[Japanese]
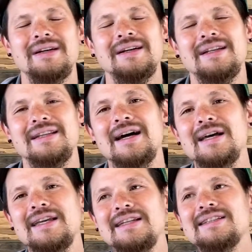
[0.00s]
で
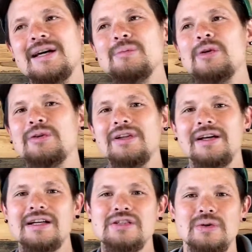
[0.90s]
第2サムエルの
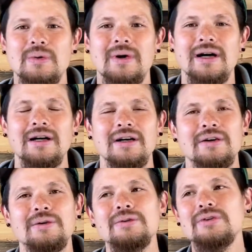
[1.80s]
7章は
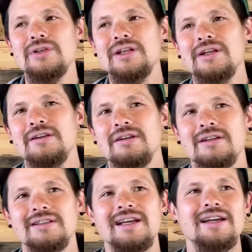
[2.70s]
本当に
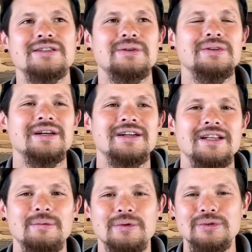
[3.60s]
聖書の中で
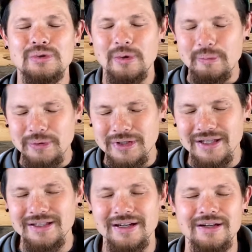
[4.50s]
も本当にトップ10
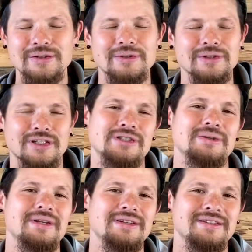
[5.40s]
に入る一章
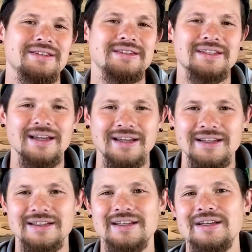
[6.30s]
です。ぜひ
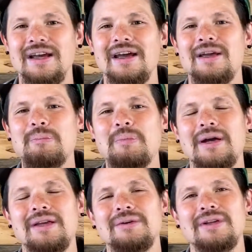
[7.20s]
ぜひ、えー、いっぱ
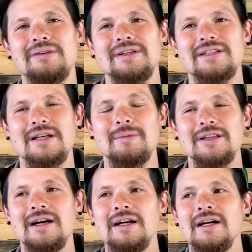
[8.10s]
い読んでください。ま
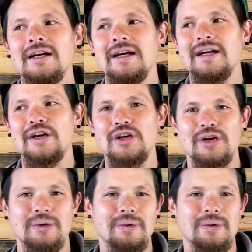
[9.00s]
た、えー、